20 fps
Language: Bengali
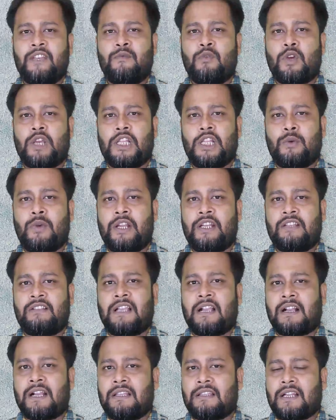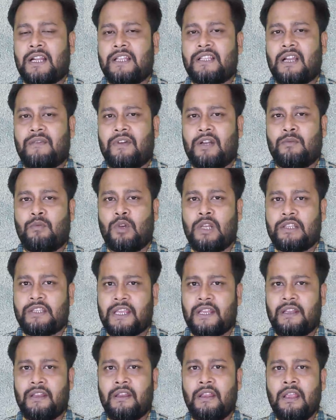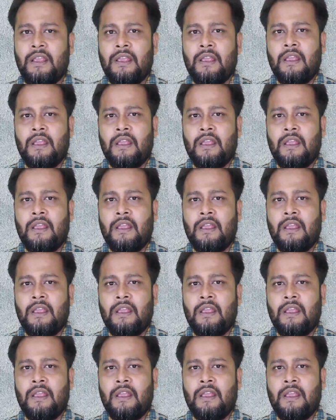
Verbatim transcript: ক্রিকিনফোকে দেওয়া একটি সাক্ষাৎকারে জাফার বলেছেন